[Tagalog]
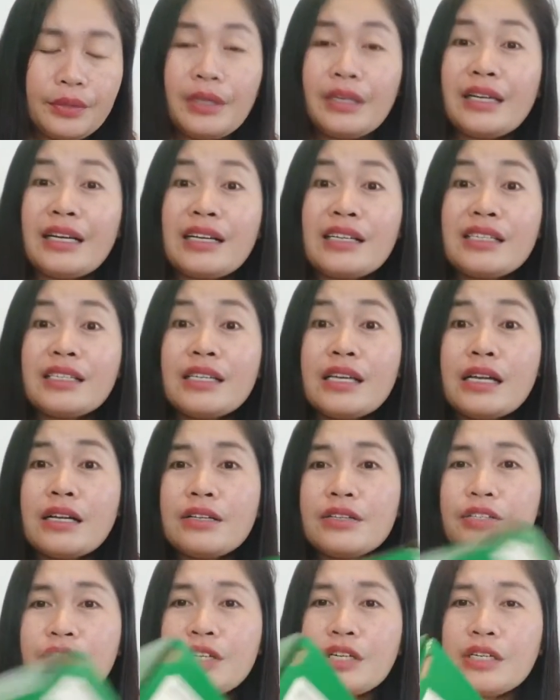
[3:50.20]
Nag-sale
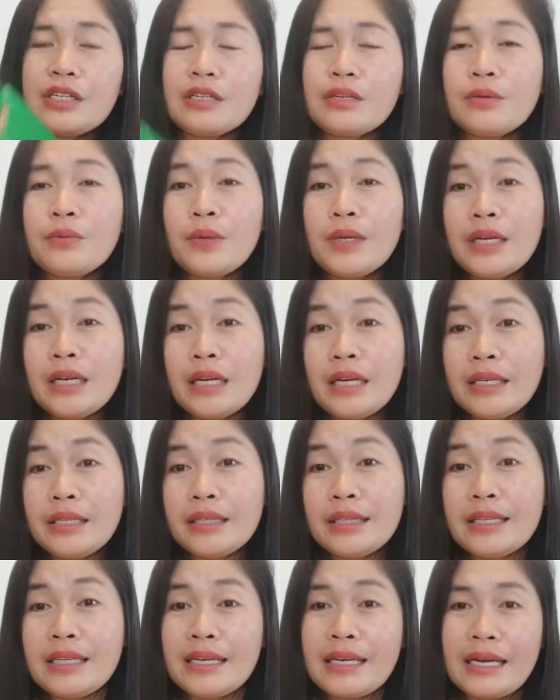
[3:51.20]
siya ng
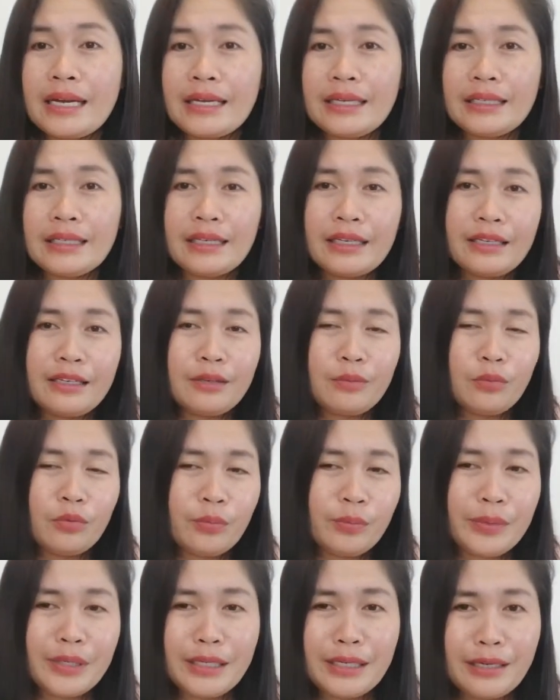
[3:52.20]
199 kaya
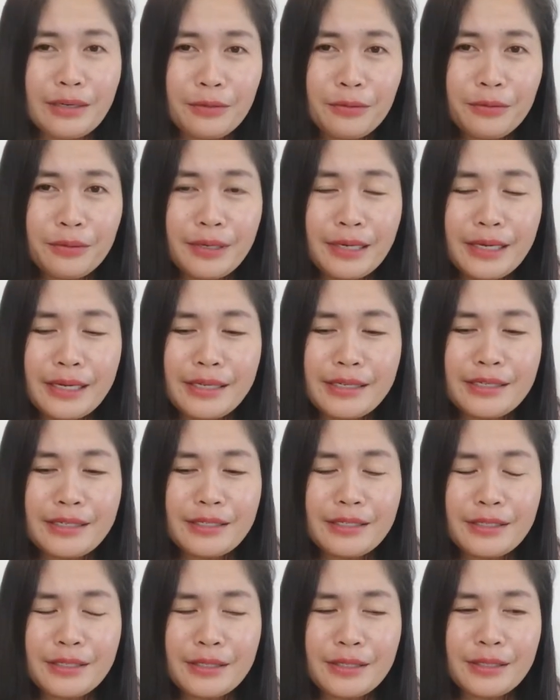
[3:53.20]
pumili ako
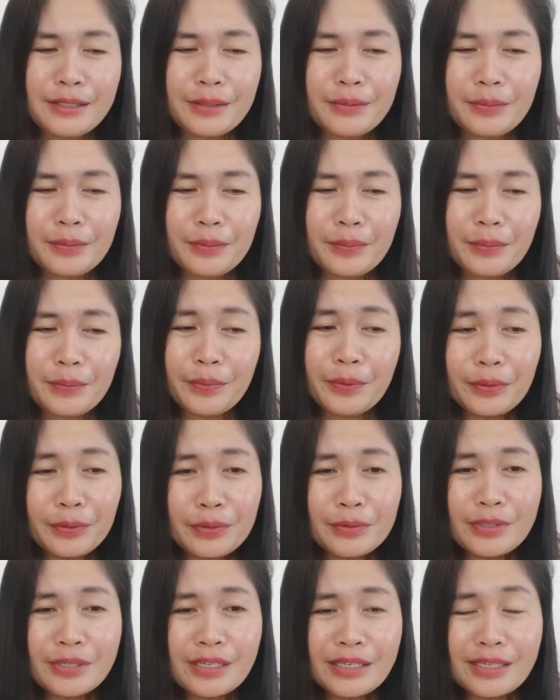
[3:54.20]
guys. Pero
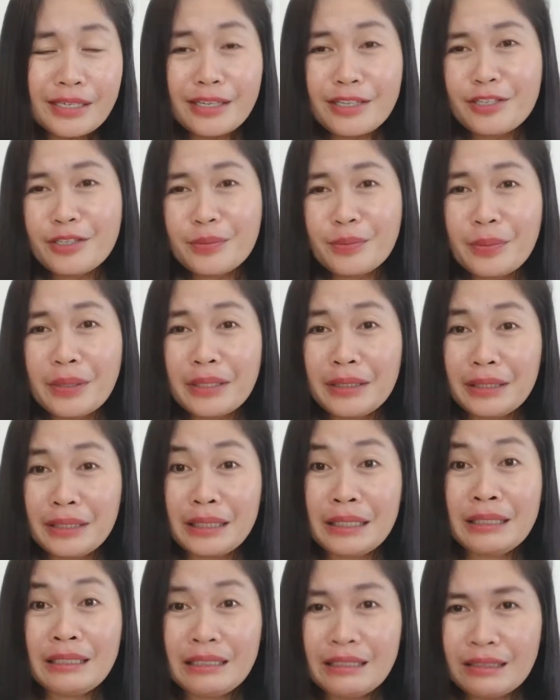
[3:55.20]
sa next month,
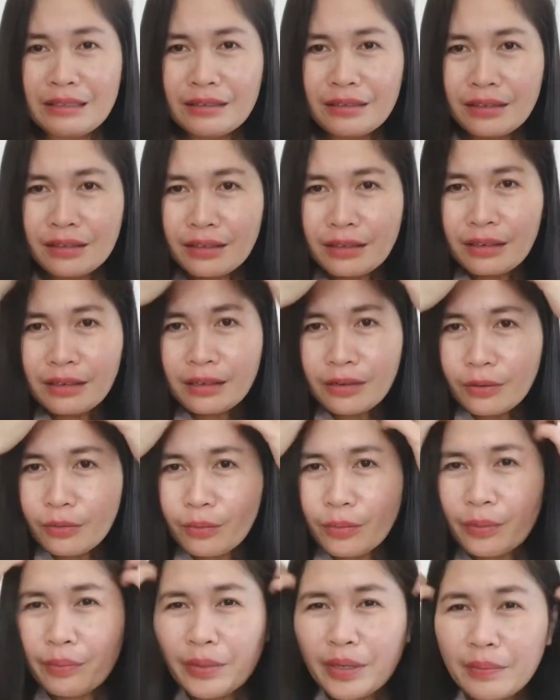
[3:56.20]
hindi na talaga
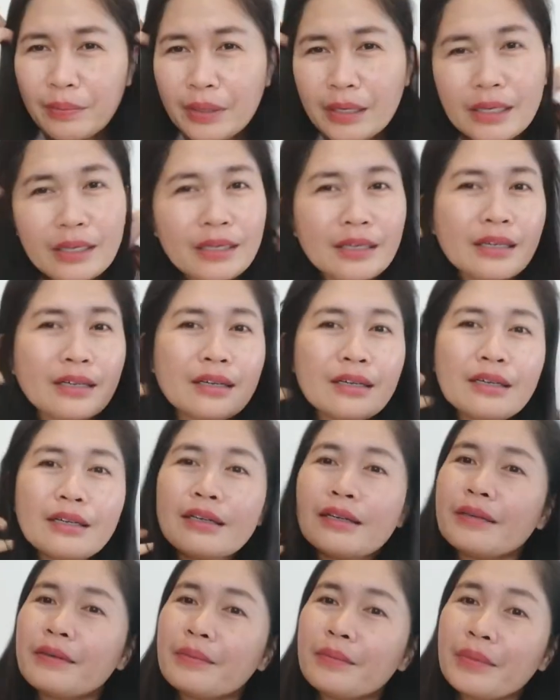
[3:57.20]
mamimili ng
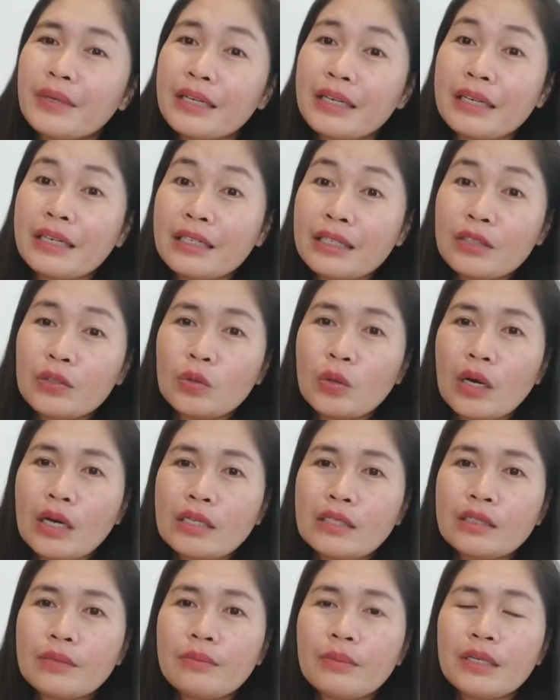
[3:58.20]
ganito
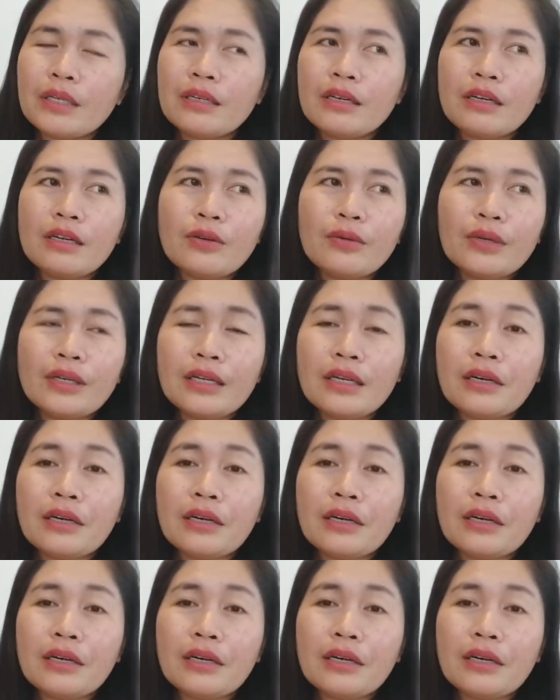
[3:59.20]
kasi may dalawa na